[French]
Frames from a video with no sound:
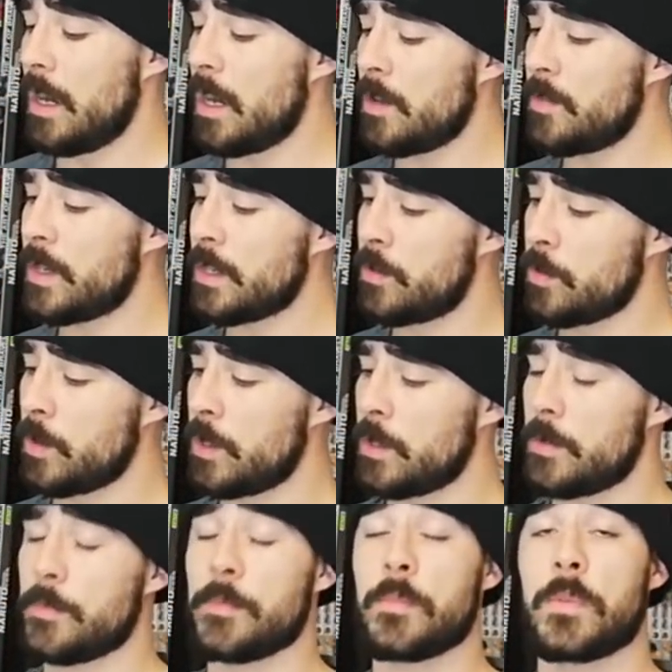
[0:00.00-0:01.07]
Avec
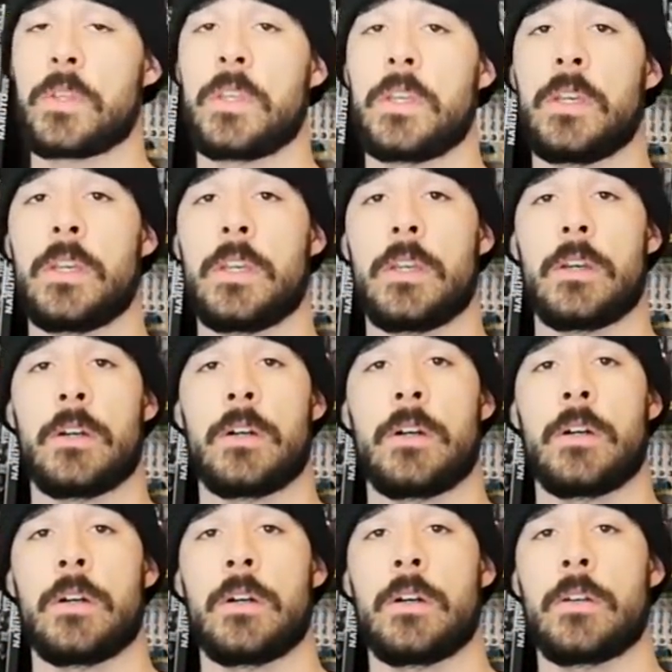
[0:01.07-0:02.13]
toi, qui est
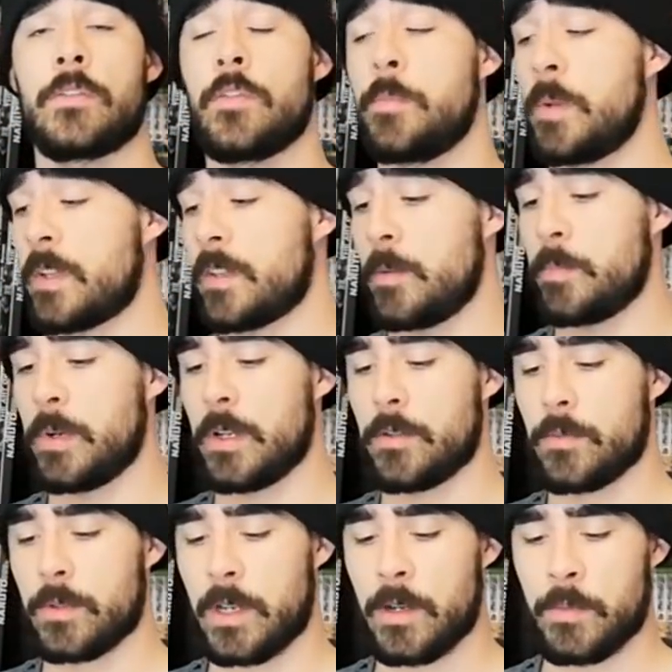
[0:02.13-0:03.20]
super sympa,
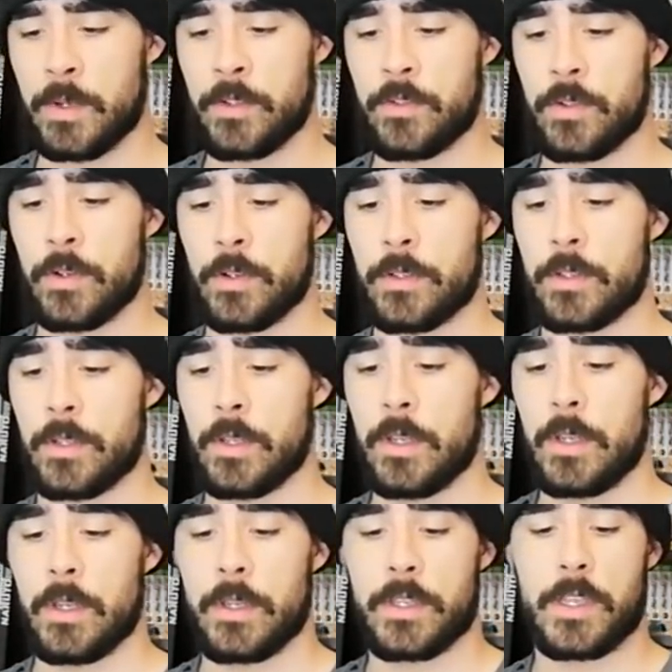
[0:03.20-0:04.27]
donc un one shot
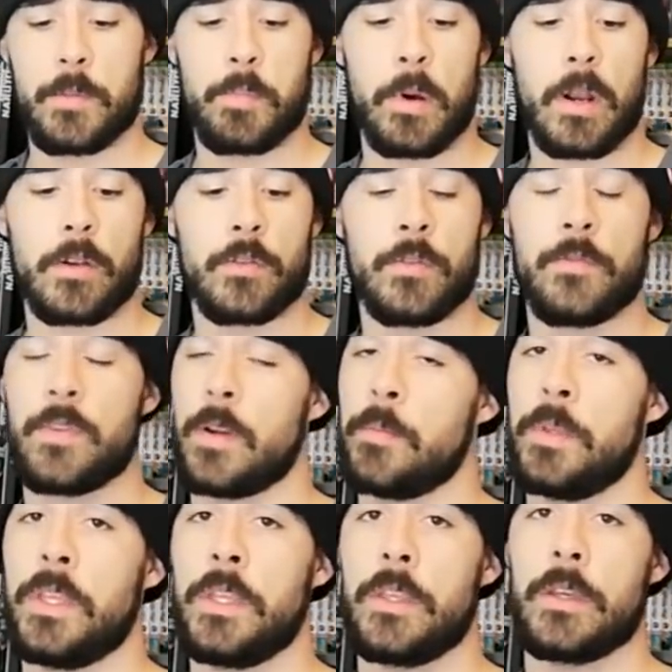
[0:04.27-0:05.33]
qui parle d'une
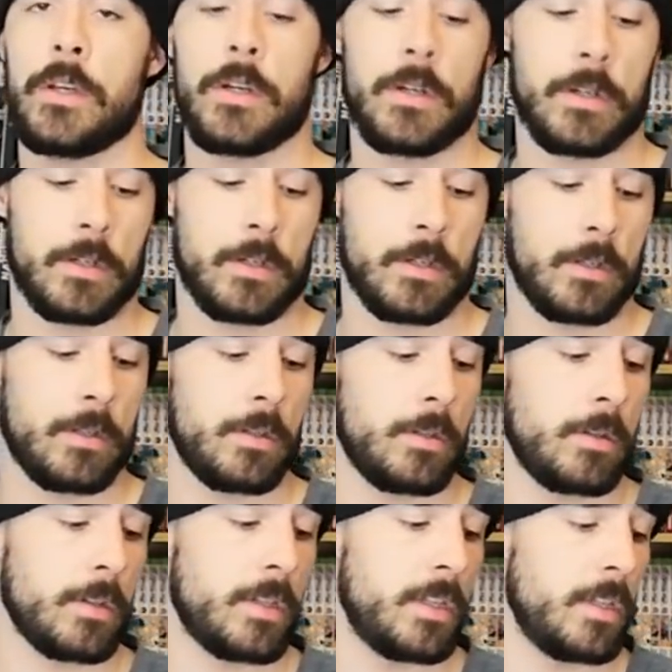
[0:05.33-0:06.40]
famille
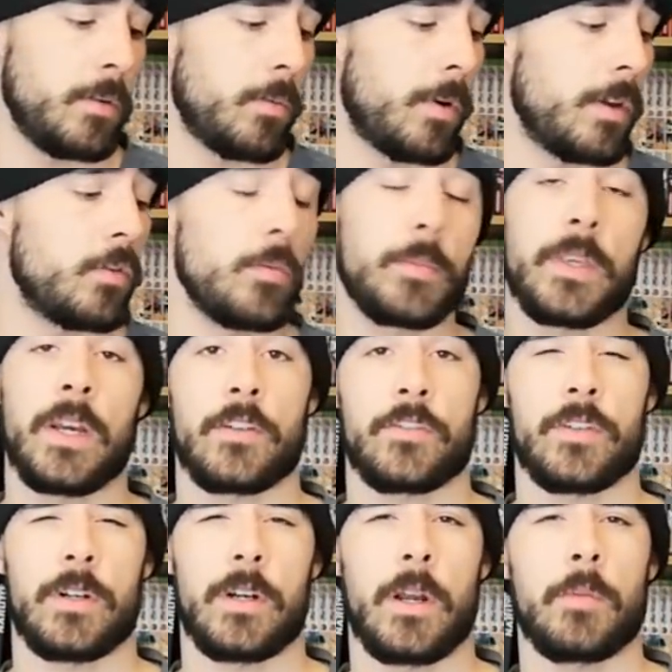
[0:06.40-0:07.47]
euh, qui ont adopté un
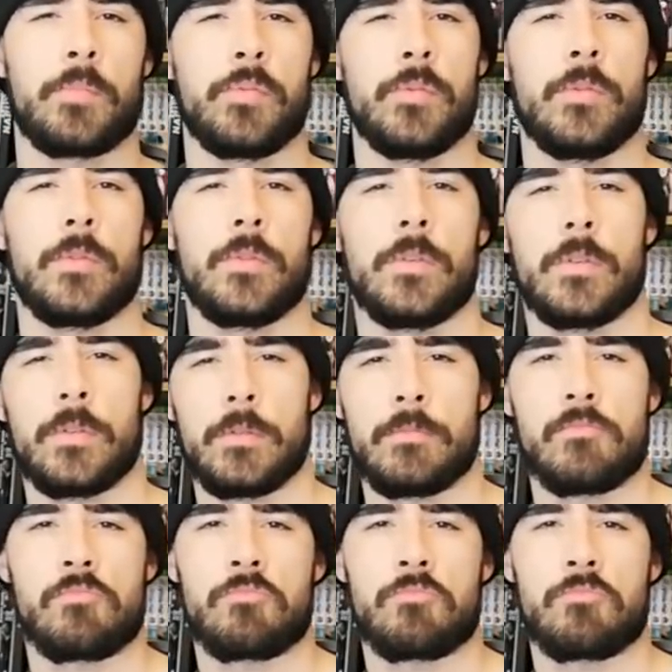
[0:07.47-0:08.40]
chat un peu, euh,